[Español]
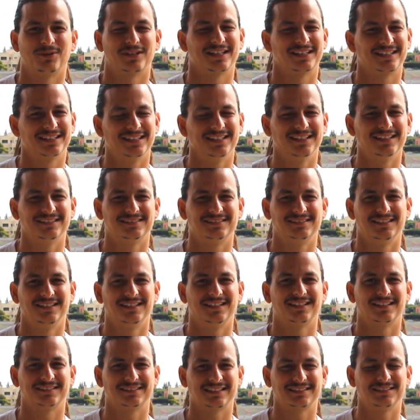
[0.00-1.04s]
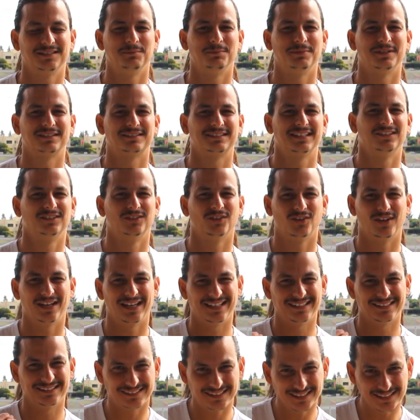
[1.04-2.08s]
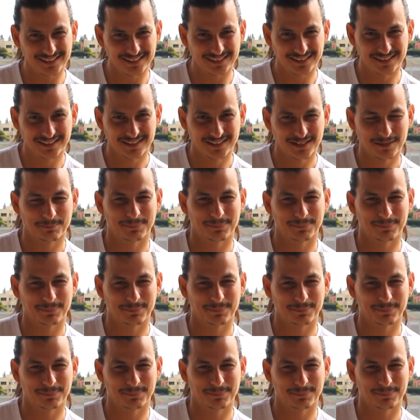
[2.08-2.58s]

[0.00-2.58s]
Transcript: porque quiere decir que estás invirtiendo en ti